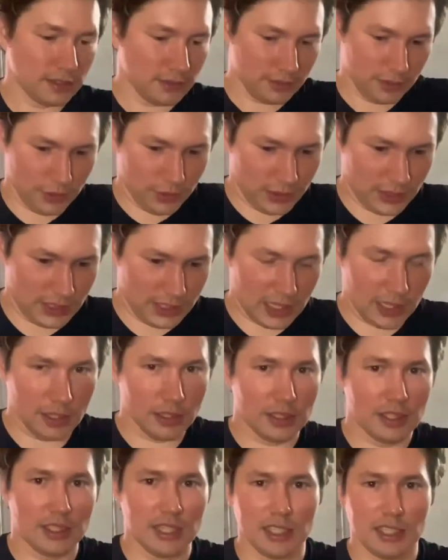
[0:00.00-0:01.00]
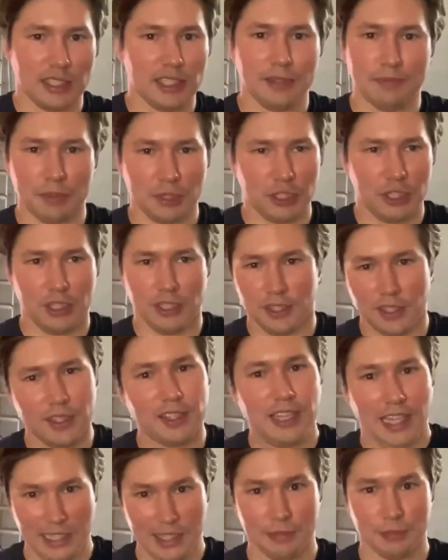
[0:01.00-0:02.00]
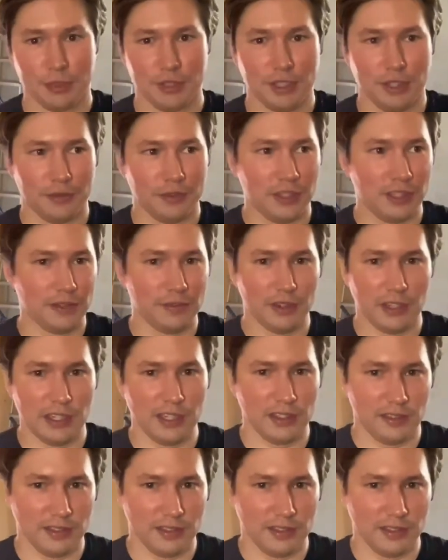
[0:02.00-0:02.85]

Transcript: so sieht's aus. Das heißt, Lichtmaschine, jetzt muss sie auf jeden Fall